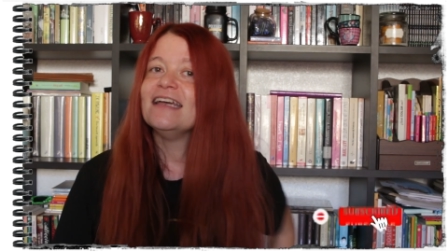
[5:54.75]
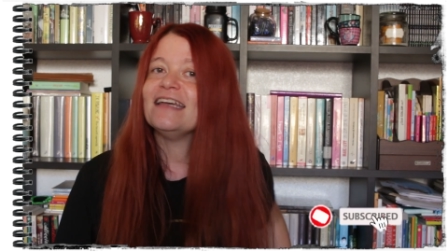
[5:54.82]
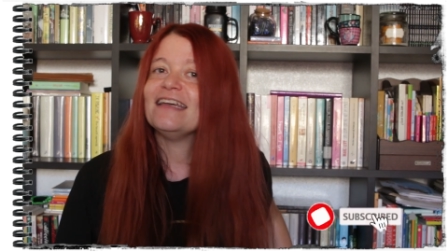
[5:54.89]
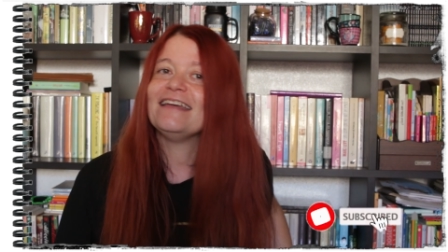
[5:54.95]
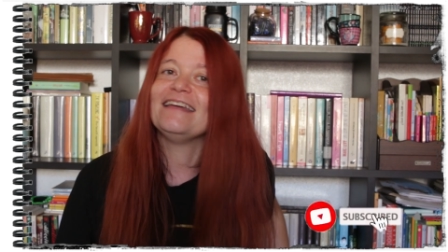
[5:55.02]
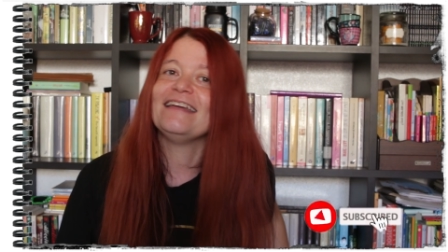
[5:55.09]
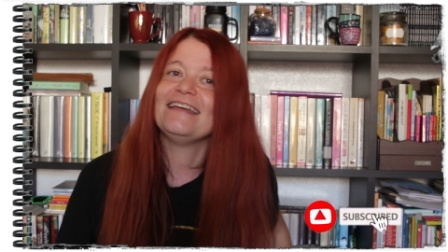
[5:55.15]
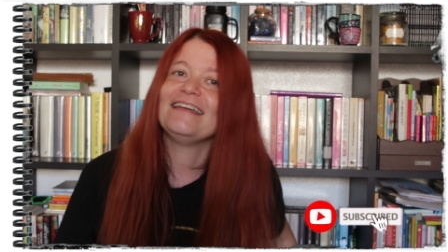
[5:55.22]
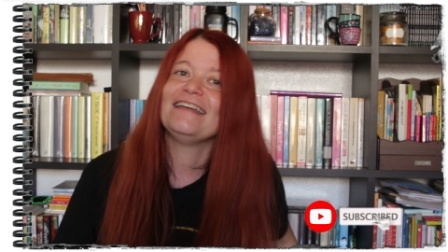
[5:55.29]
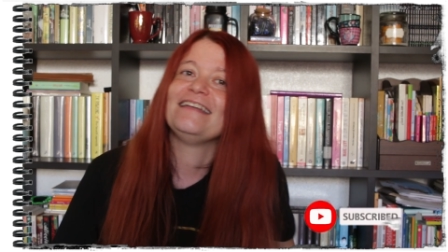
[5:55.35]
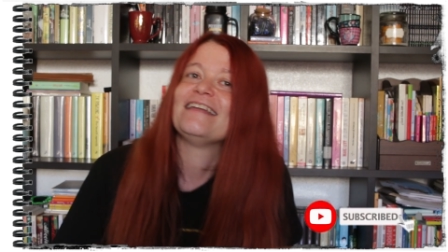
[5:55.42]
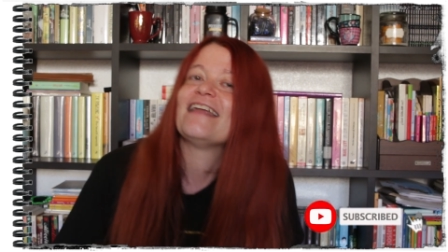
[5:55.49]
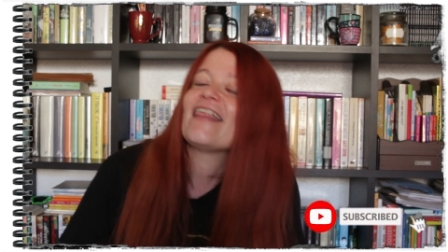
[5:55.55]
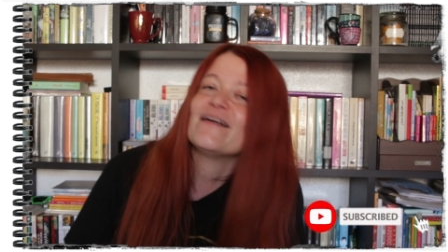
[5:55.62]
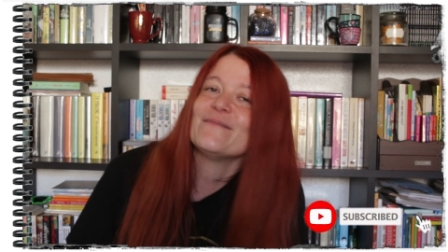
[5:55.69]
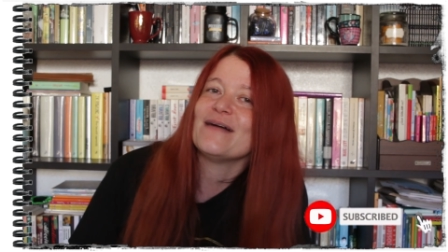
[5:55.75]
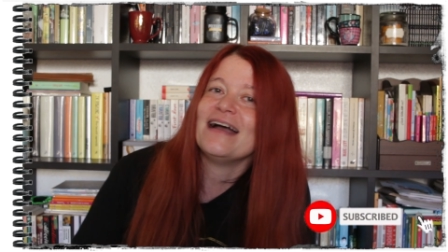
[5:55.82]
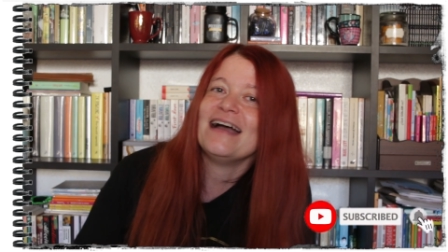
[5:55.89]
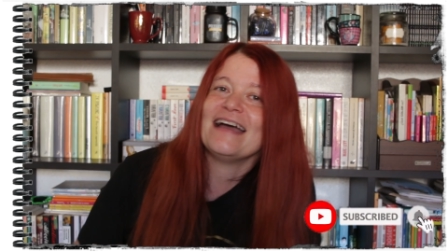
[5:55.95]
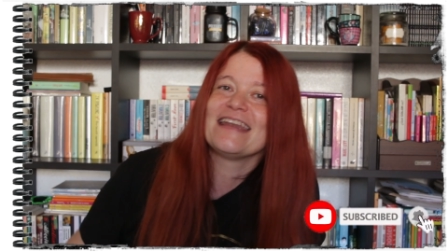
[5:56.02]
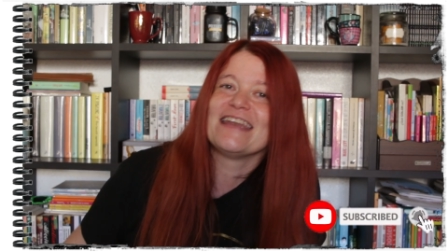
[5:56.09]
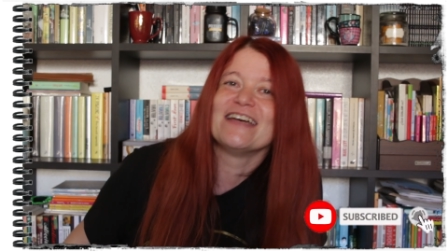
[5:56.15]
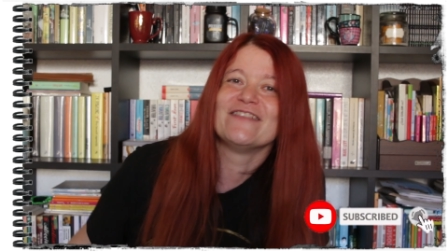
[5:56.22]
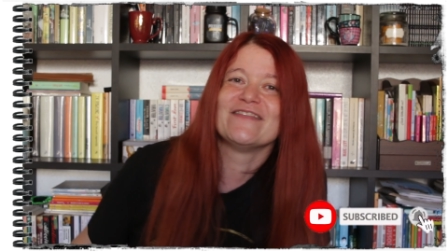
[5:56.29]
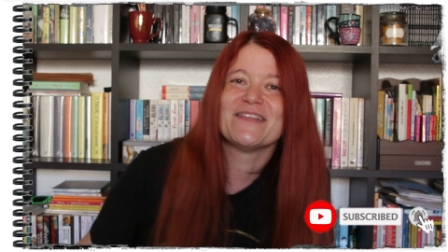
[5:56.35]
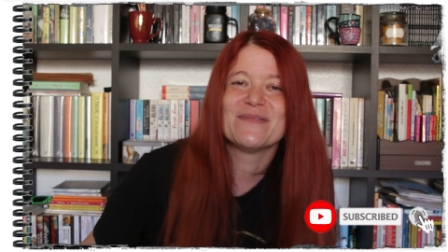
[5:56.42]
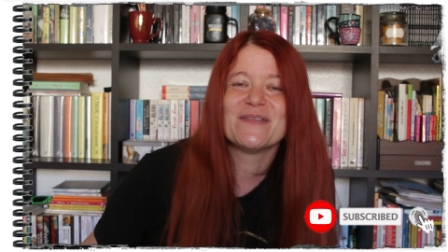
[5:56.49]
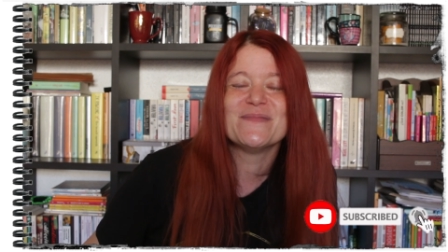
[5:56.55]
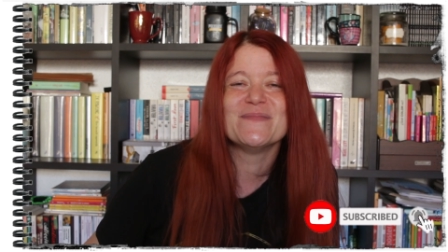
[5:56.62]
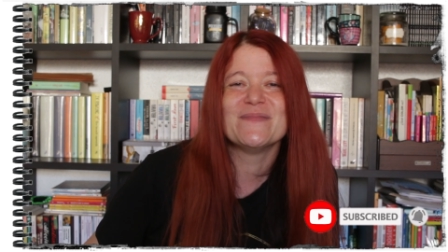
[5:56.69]
y nada más, nos
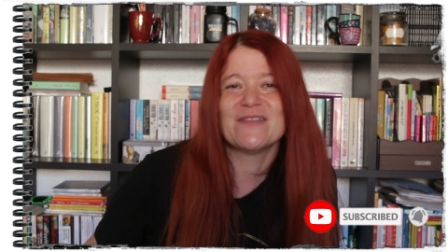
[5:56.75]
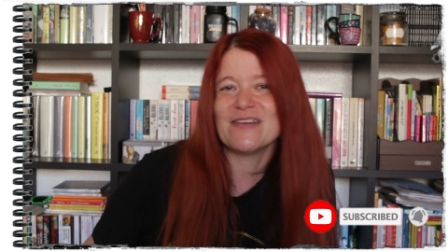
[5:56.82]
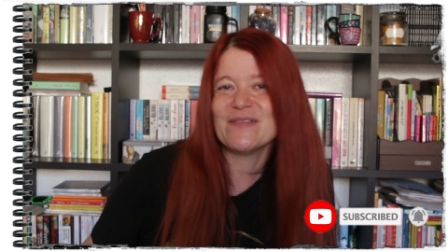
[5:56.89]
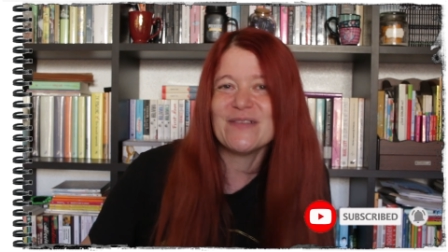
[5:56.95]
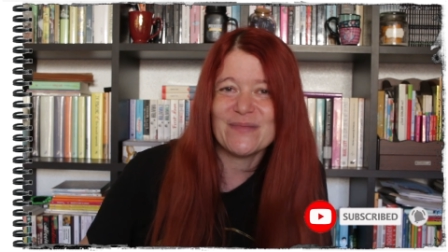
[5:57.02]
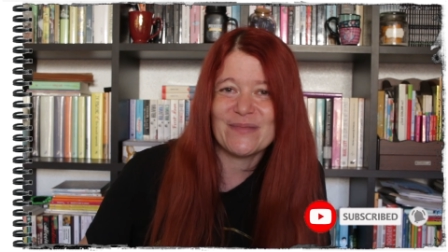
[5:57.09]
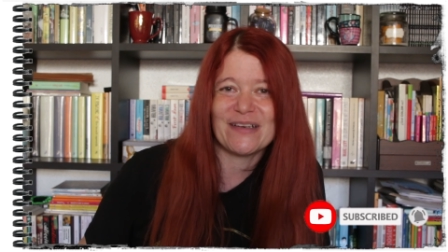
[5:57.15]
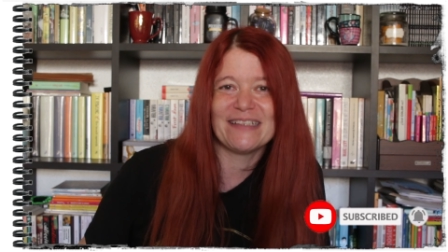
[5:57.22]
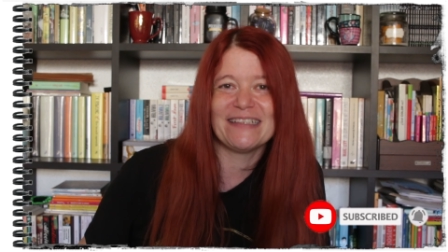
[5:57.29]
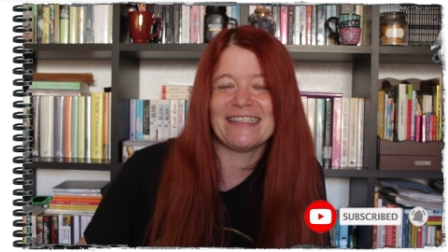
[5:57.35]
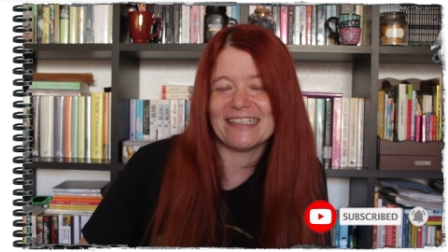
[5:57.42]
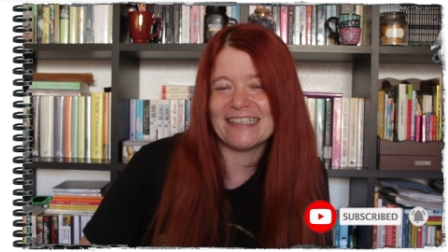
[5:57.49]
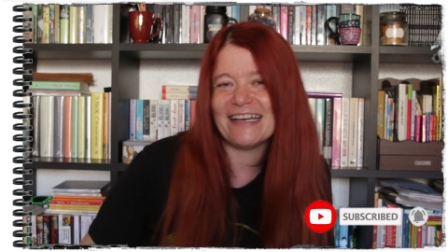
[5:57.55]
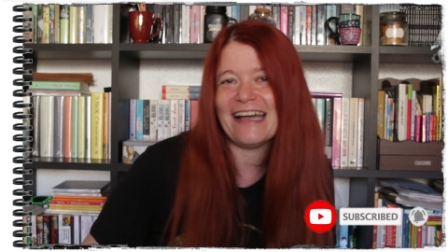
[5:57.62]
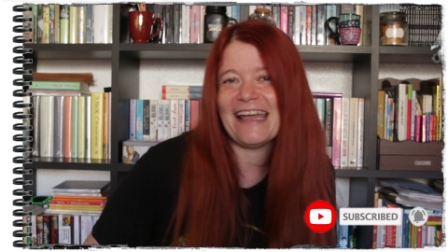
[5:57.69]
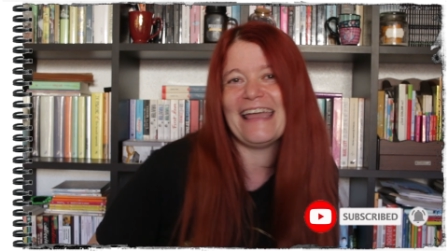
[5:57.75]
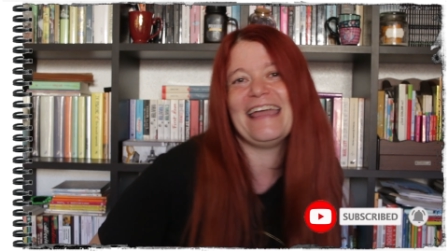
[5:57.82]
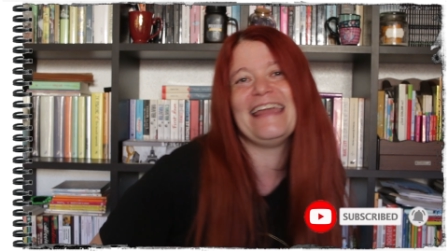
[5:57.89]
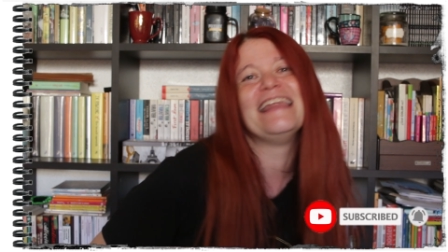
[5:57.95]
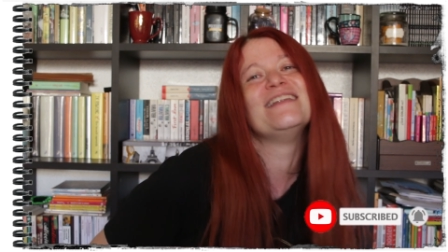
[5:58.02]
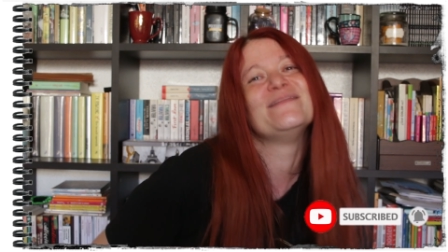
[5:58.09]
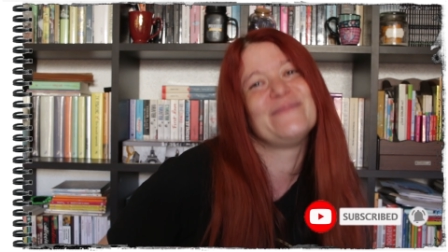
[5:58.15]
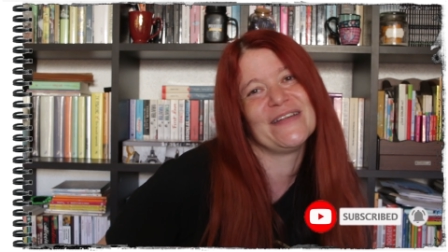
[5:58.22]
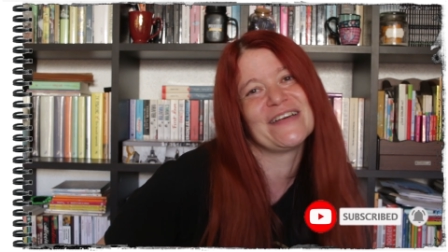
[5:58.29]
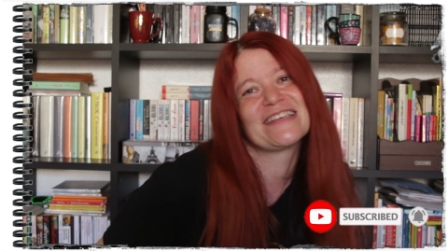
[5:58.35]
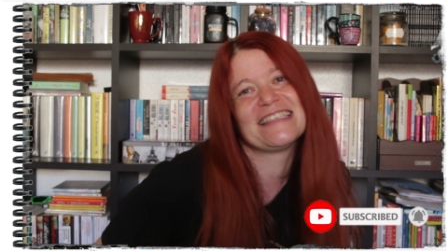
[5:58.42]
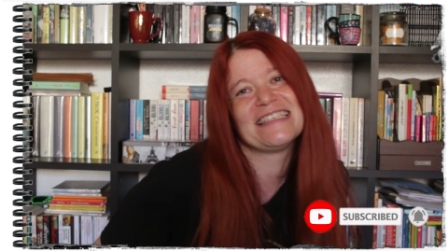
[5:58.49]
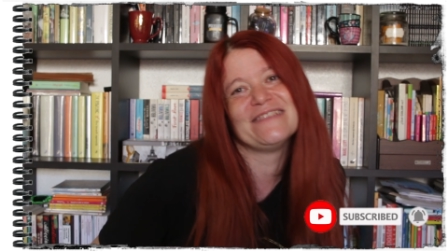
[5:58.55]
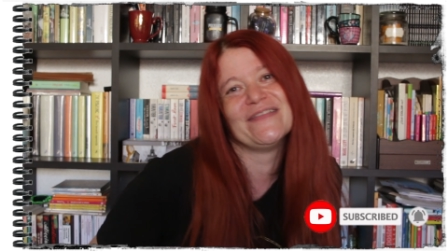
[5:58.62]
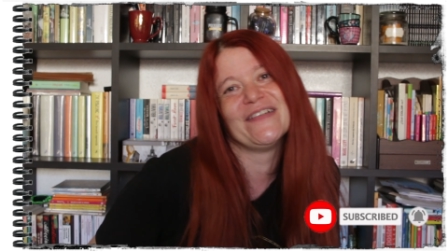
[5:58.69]
vemos muy muy pronto en el
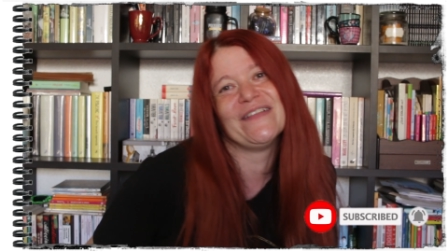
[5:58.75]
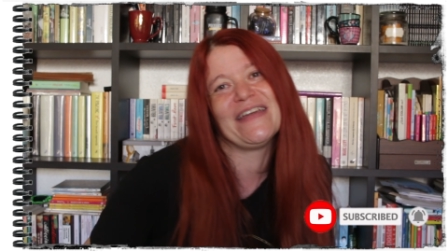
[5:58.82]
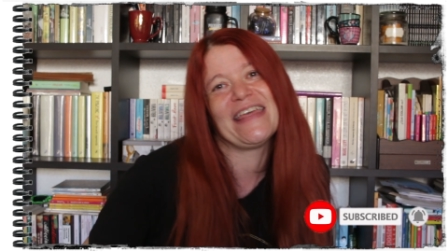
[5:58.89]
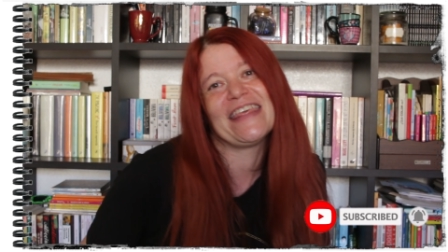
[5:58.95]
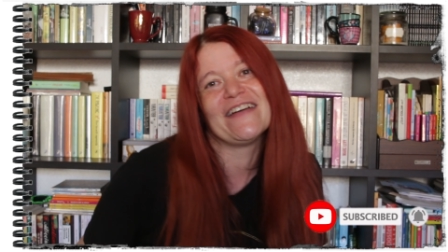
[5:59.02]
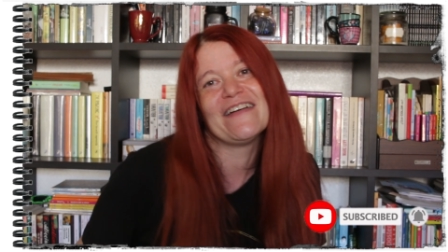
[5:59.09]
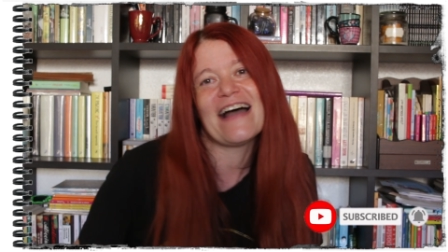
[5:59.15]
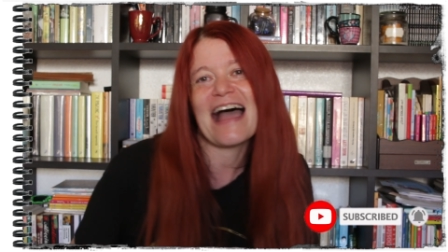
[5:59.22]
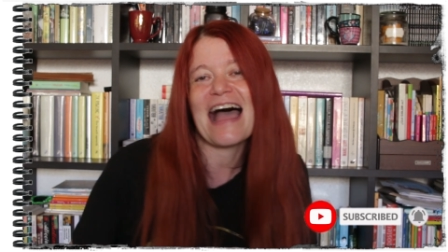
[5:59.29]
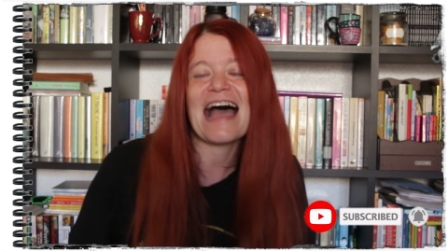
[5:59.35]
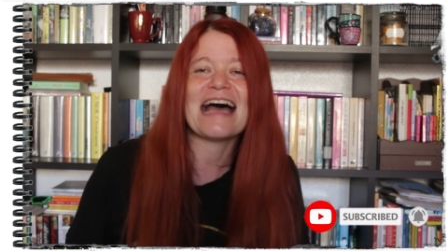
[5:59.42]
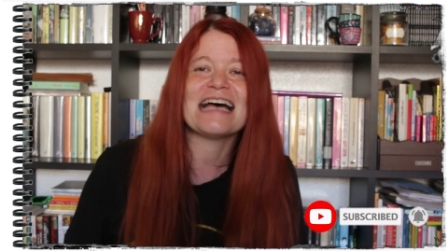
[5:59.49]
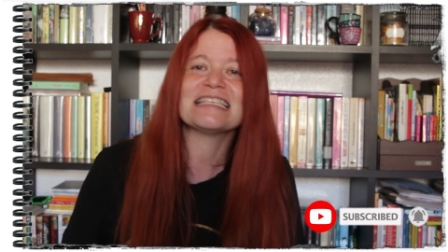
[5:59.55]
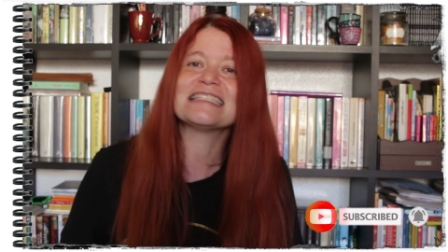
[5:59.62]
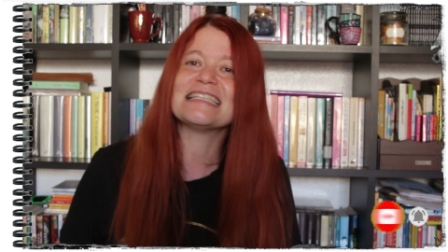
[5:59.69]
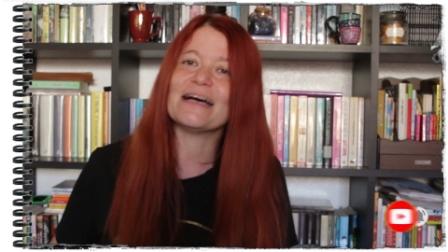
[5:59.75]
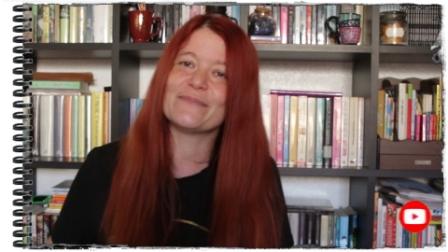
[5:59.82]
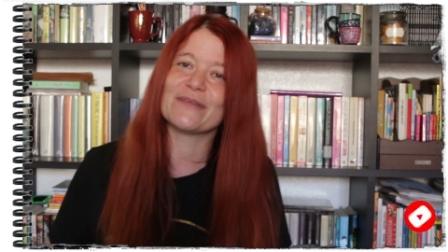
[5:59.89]
próximo vídeo. ¡Hasta